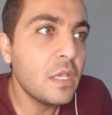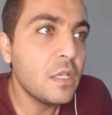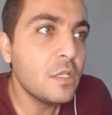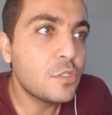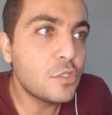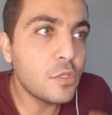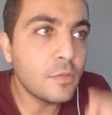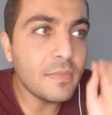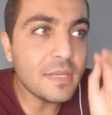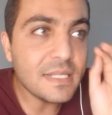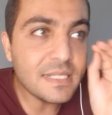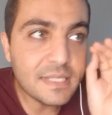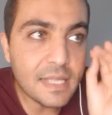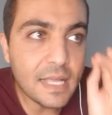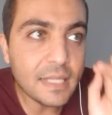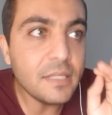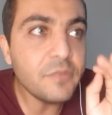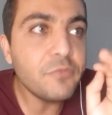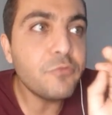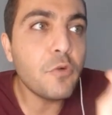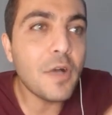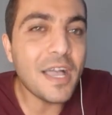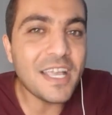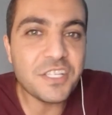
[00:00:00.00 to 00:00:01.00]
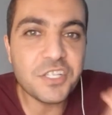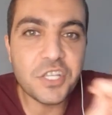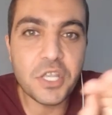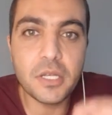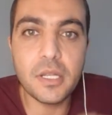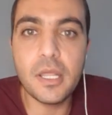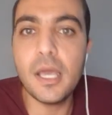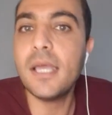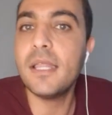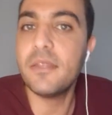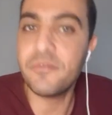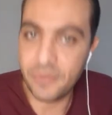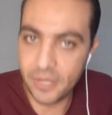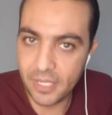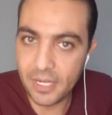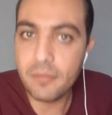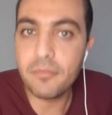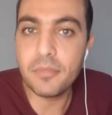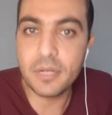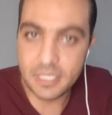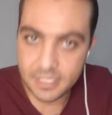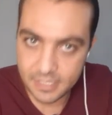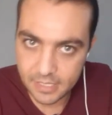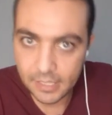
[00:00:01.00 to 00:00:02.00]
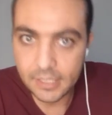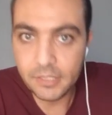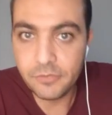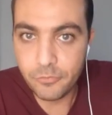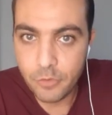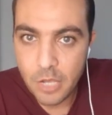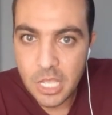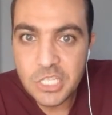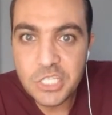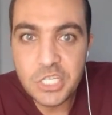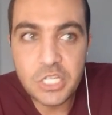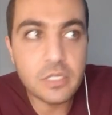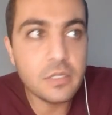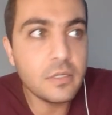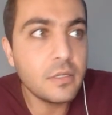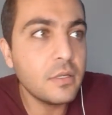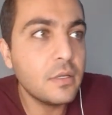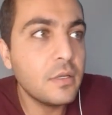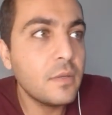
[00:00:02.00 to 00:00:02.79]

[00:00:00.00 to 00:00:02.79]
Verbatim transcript: ثم استهدف وحشا احنا فعلا بنستهدف وحشا